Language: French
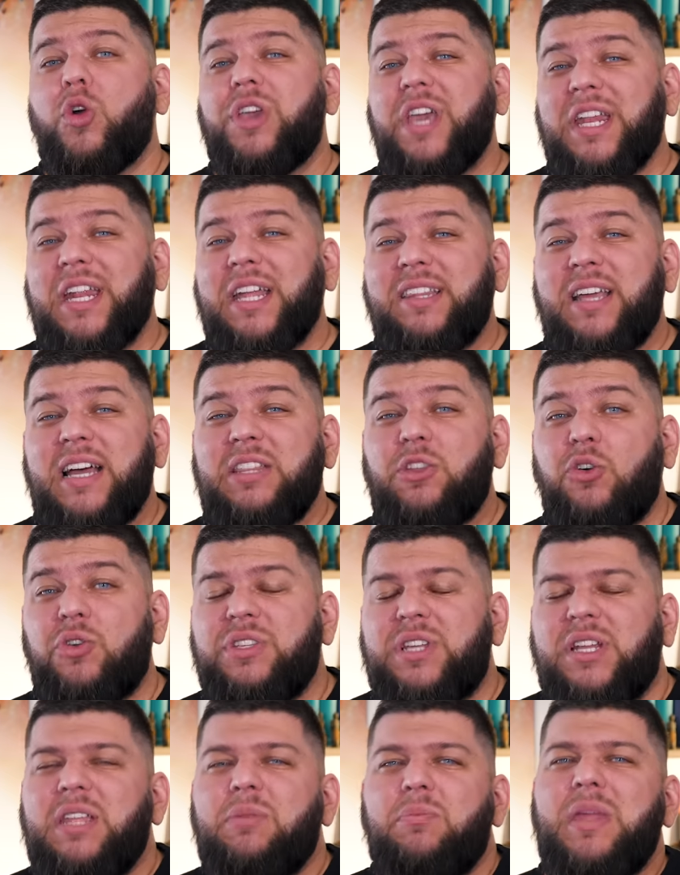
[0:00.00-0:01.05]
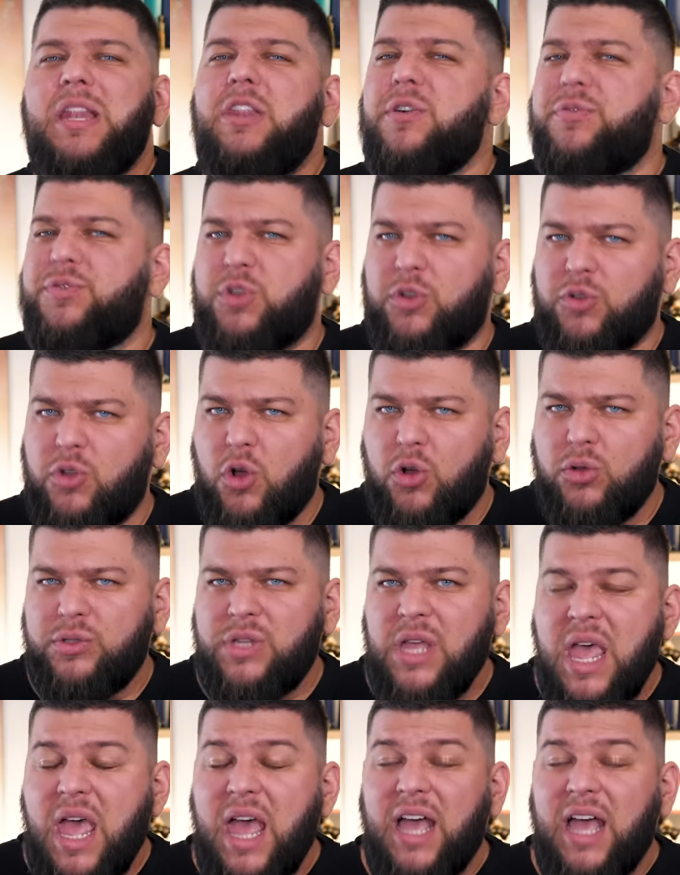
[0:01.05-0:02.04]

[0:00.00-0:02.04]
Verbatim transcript: Canada, dans les années 1930,